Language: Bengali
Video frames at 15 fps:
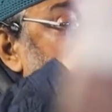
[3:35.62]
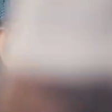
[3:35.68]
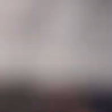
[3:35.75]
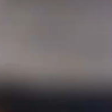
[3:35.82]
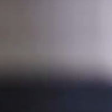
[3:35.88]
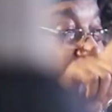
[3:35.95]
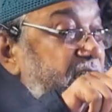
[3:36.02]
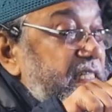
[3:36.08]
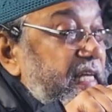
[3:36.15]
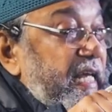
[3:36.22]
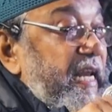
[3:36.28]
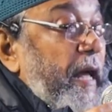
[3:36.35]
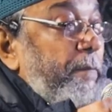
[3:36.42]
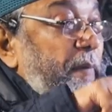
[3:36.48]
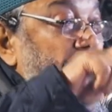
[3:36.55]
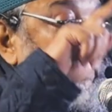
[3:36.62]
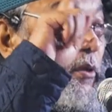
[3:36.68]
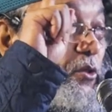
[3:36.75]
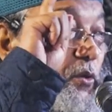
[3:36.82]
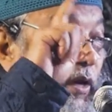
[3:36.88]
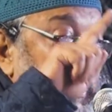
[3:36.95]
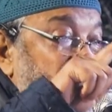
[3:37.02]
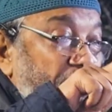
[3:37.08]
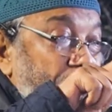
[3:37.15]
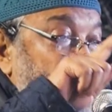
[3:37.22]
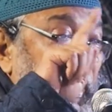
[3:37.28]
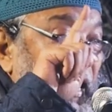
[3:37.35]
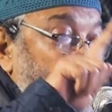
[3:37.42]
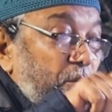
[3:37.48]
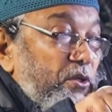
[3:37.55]
শুনতেছেন আপনার ভিতরে কি
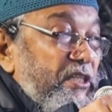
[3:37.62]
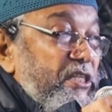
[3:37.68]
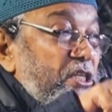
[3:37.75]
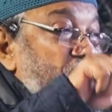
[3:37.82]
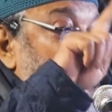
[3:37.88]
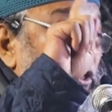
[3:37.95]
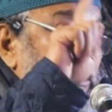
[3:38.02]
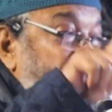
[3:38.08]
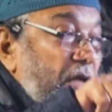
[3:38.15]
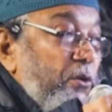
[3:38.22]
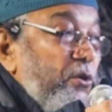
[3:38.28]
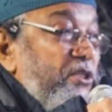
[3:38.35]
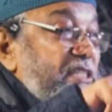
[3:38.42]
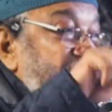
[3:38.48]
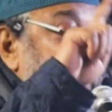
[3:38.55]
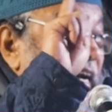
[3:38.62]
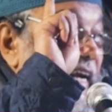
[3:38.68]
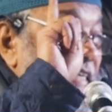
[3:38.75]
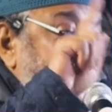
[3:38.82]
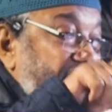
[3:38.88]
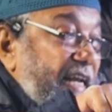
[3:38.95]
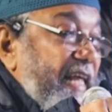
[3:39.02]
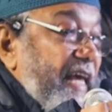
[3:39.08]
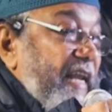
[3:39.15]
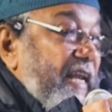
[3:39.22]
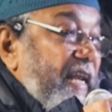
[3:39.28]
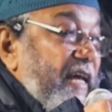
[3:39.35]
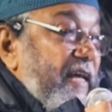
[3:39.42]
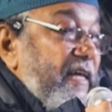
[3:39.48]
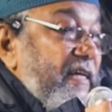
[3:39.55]
প্ল্যান করতেছেন শয়তানি করতেছেন এটা জানে আল্লাহ